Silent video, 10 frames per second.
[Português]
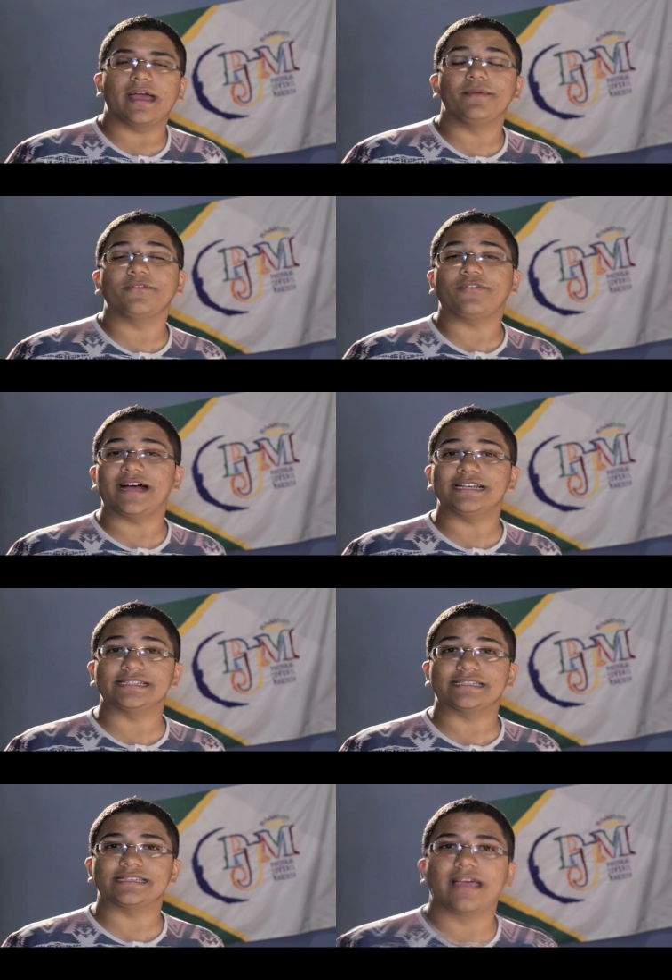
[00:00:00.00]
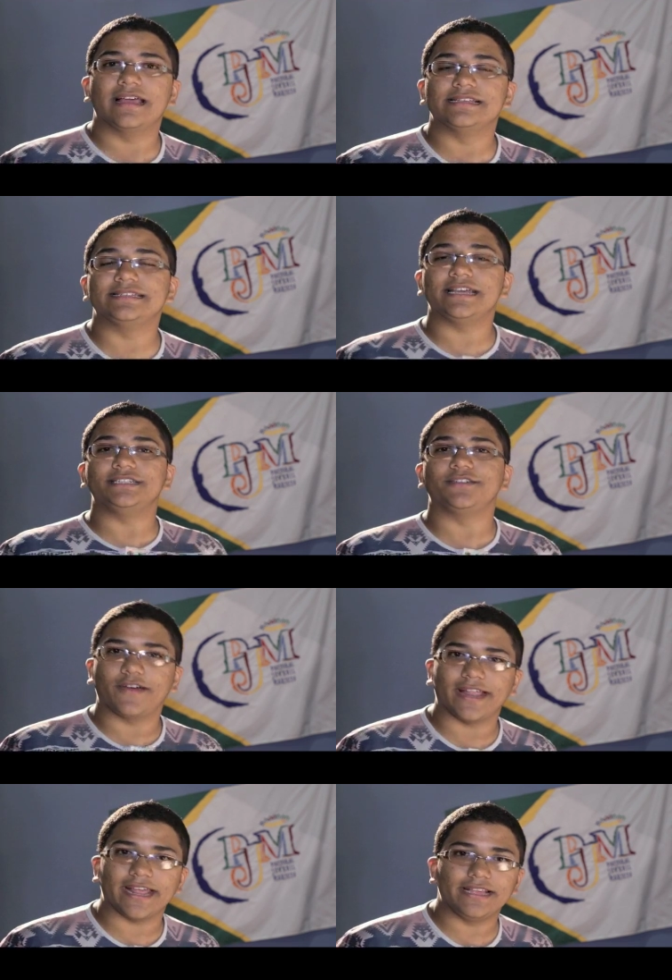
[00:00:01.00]
me faz ser
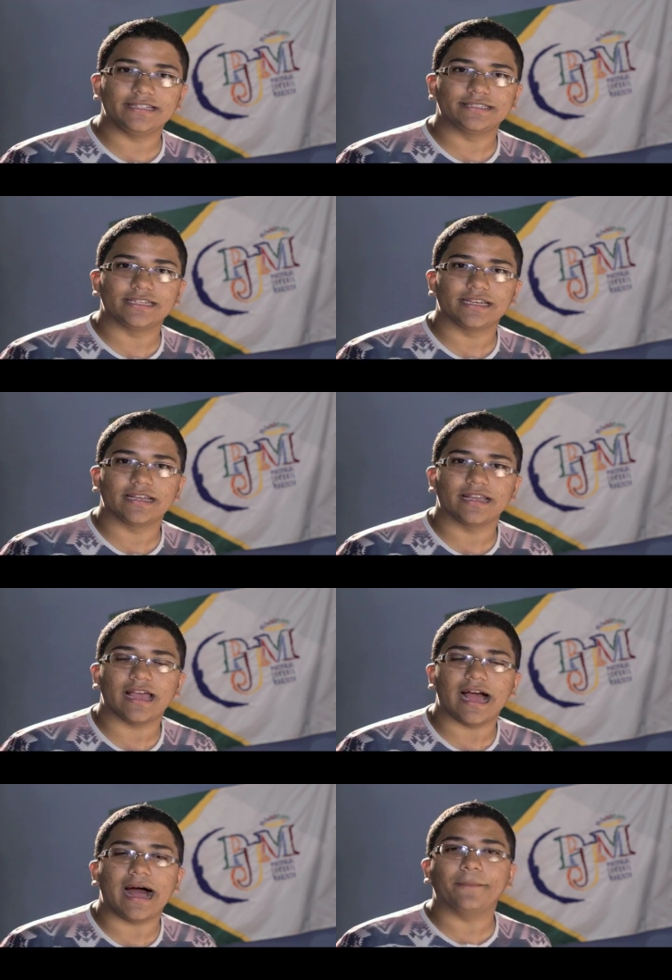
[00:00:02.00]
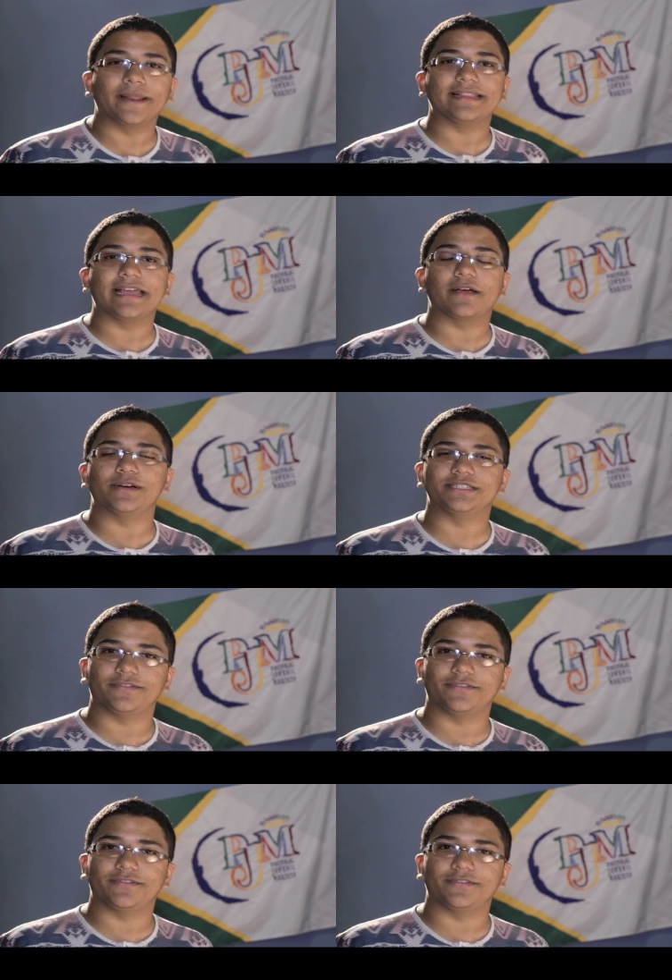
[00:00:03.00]
diferente, aprender com as